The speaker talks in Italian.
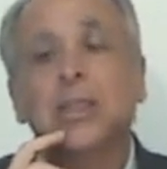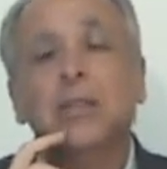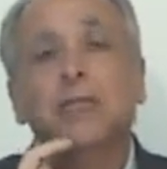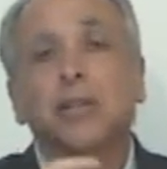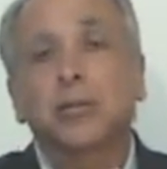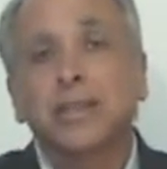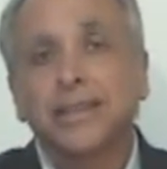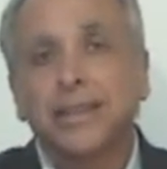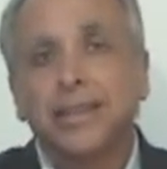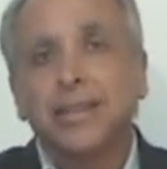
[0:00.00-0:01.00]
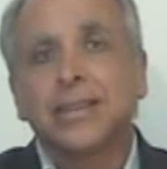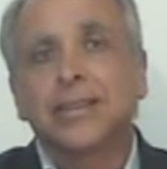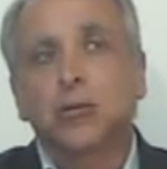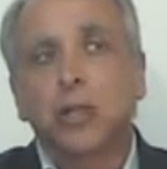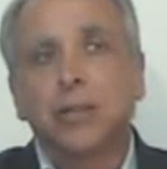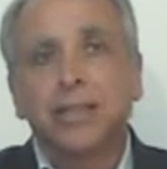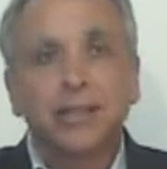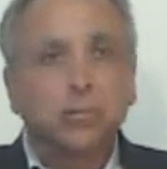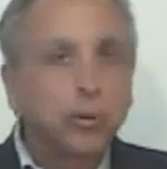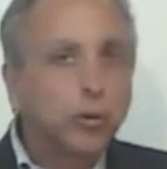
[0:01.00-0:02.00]
Fra questi tre
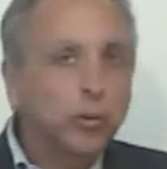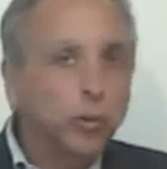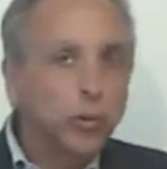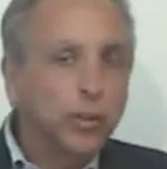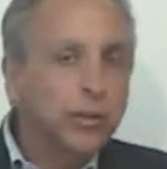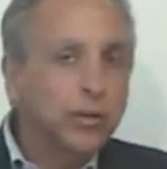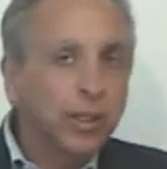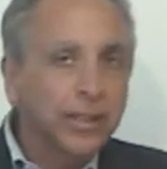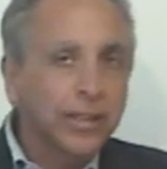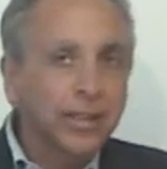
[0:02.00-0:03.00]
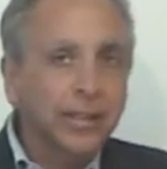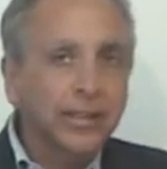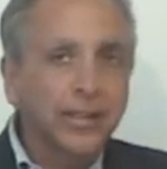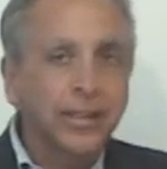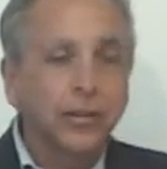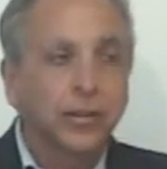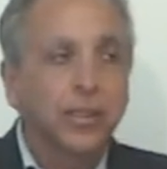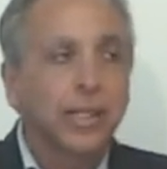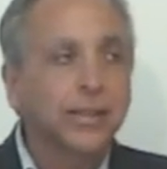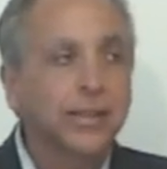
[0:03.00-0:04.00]
sicuramente i più comuni sono la sentenza e
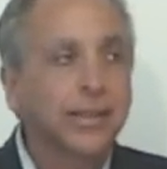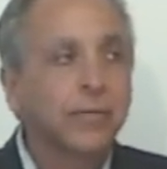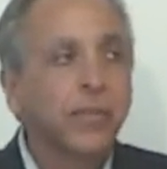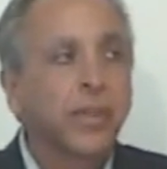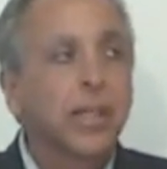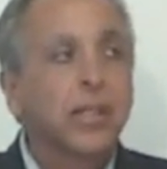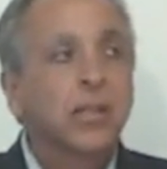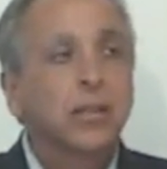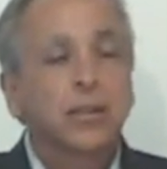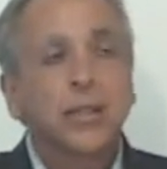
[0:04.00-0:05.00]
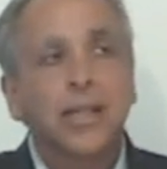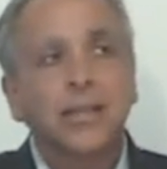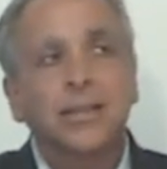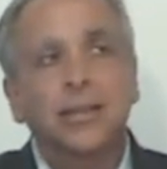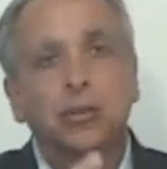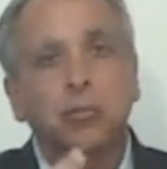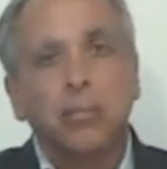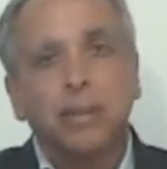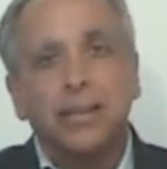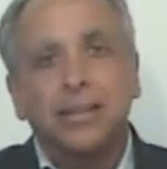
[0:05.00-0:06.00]
l'ordinanza. L'ordinanza
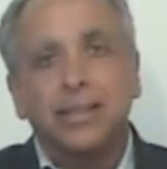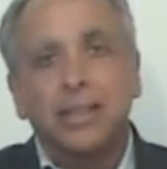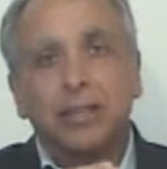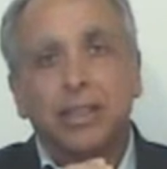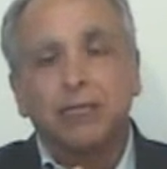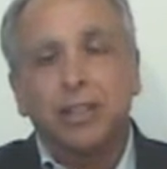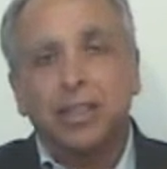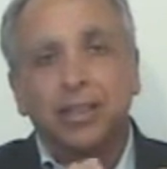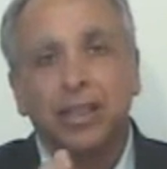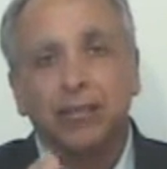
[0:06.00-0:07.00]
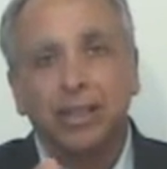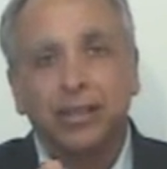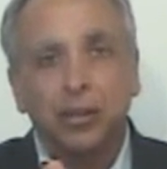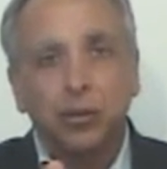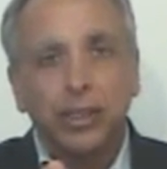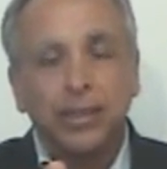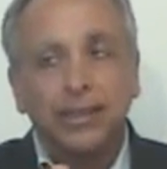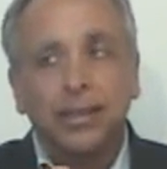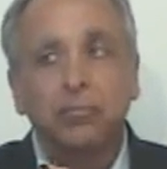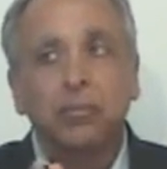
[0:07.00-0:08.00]
normalmente serve a far andare avanti le
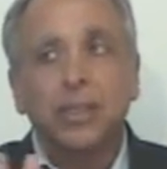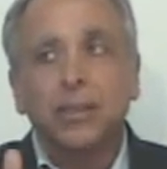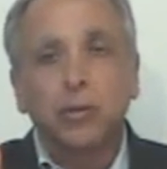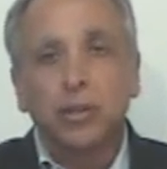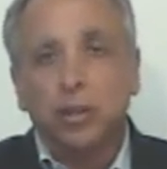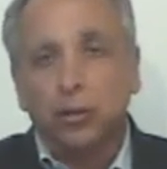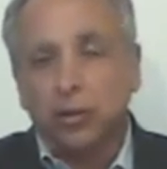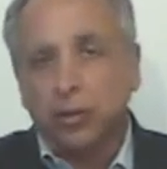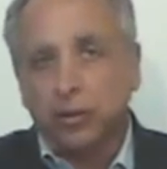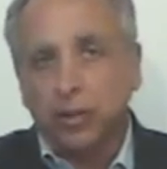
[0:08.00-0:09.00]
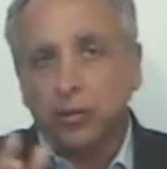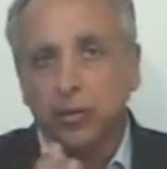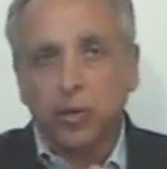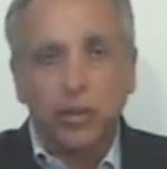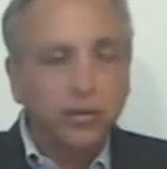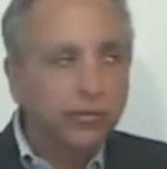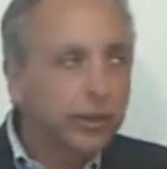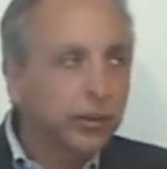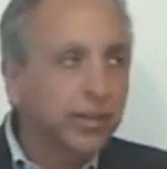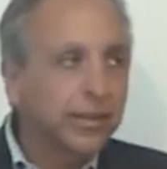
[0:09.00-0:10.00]
udienze e in questo la Corte Costituzionale non fa
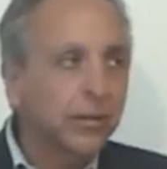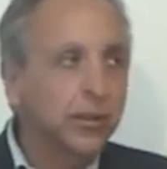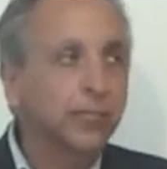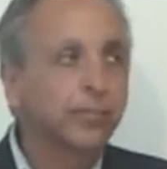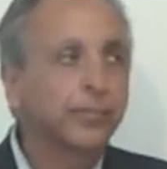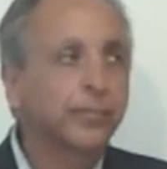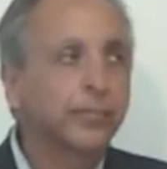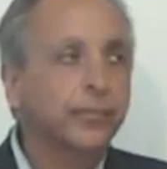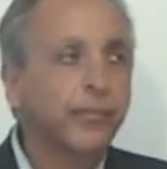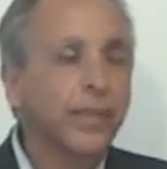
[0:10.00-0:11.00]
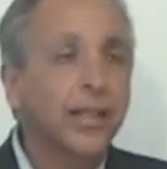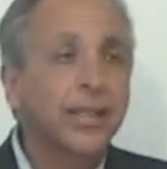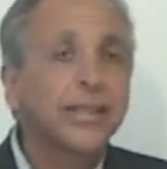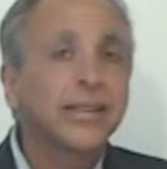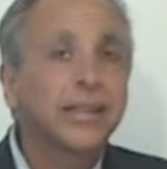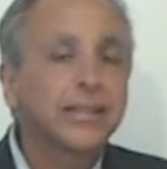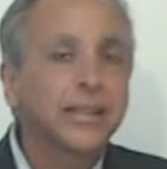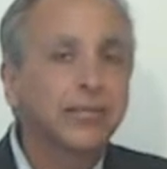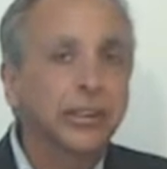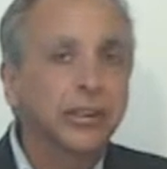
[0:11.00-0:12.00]
eccezione. La
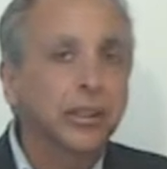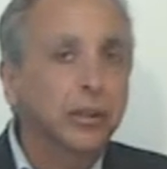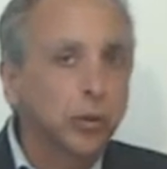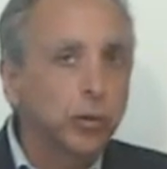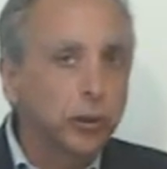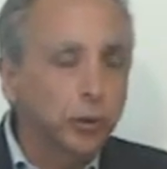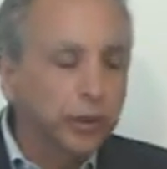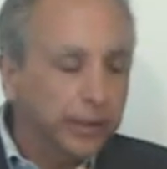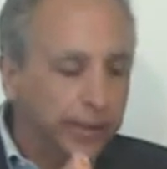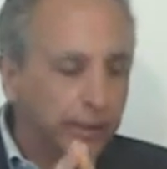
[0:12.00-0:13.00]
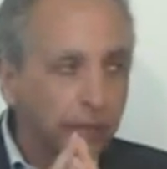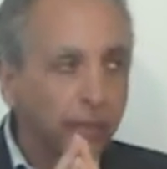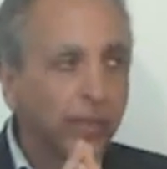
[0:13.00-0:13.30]
sentenza invece chiude il giudizio.